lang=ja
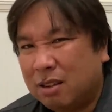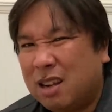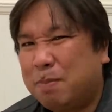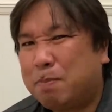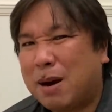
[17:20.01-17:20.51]

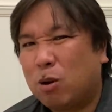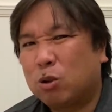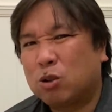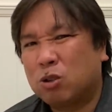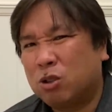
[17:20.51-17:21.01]
引っ張ろう
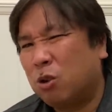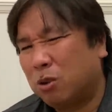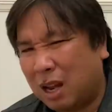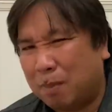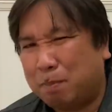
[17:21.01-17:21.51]
とするよう
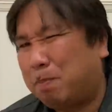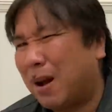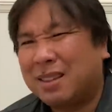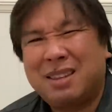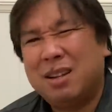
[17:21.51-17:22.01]
な
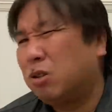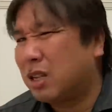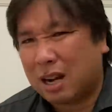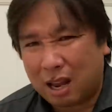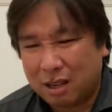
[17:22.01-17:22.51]
バッティング
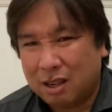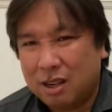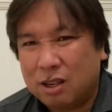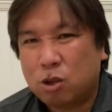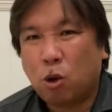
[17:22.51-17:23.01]
じゃない
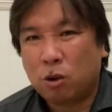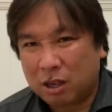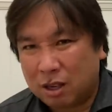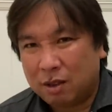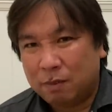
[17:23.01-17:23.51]
そこ
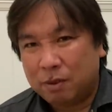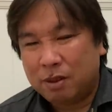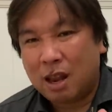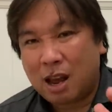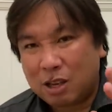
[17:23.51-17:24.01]
に
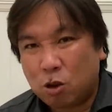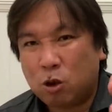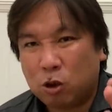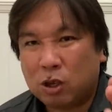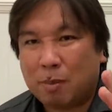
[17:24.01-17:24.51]
狙い通り
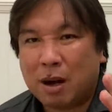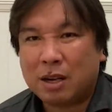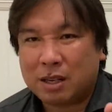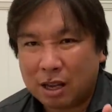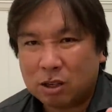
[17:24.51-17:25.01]
の球が
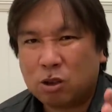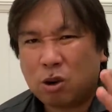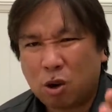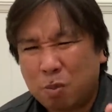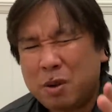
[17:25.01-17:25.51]
来てそ
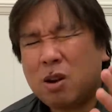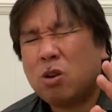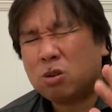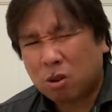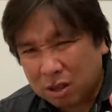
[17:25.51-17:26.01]
れを見
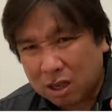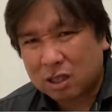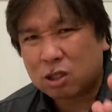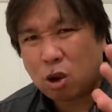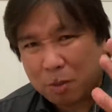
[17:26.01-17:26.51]
事に
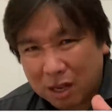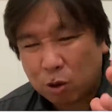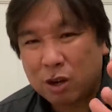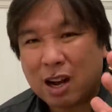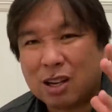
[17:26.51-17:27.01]
仕留めた
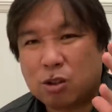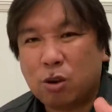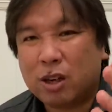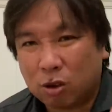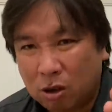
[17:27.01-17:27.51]
ウイラーがすご
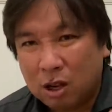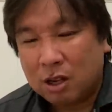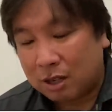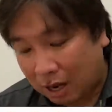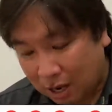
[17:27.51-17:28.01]
いけど
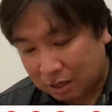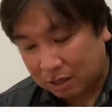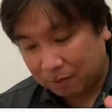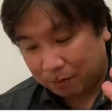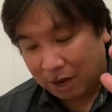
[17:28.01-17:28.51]
高
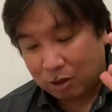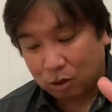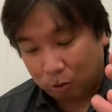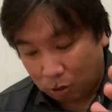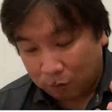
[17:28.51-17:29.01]
橋遥
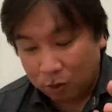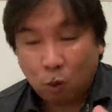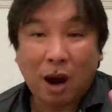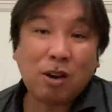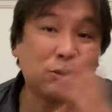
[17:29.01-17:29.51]
人も
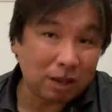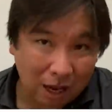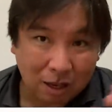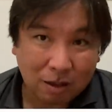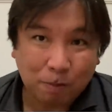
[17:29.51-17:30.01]
悪くない
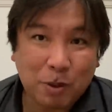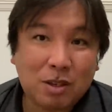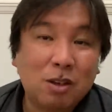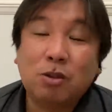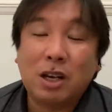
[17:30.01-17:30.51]

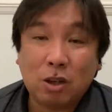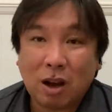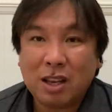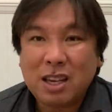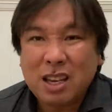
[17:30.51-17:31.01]
ピッチング的に
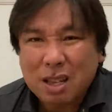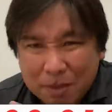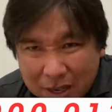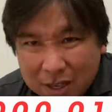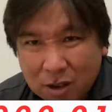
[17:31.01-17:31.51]
はいい球
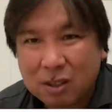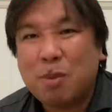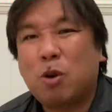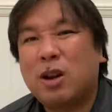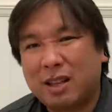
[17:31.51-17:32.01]
投げてるで
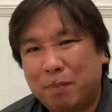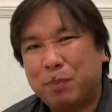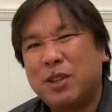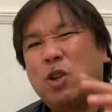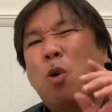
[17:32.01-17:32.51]
もこれはね
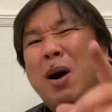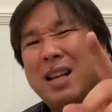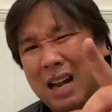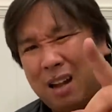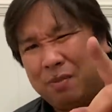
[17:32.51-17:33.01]
読ま
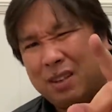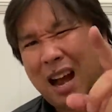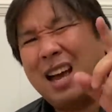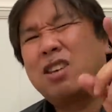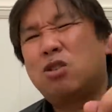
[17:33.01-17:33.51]
れた
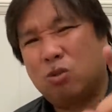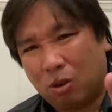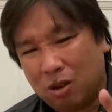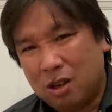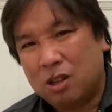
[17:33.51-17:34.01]
配球を
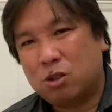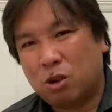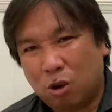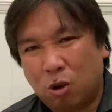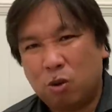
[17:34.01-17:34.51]
そ
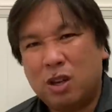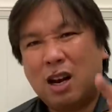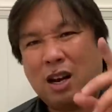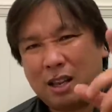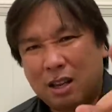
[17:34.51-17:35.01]
れを
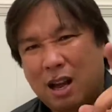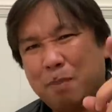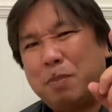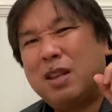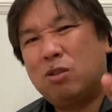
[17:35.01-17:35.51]
ウィーラーがね、
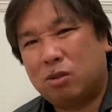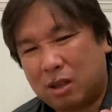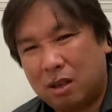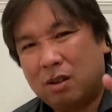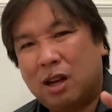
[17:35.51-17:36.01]
完璧に打っ
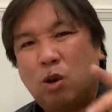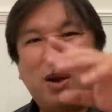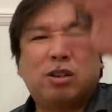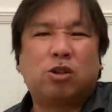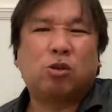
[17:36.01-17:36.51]
て、あの
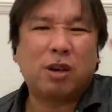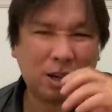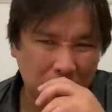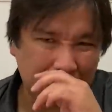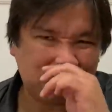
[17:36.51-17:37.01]
フェンス直
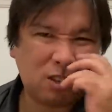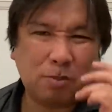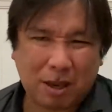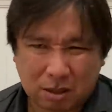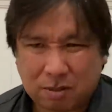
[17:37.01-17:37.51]
撃の
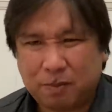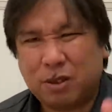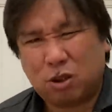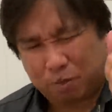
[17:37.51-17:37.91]
ツーベース、グッ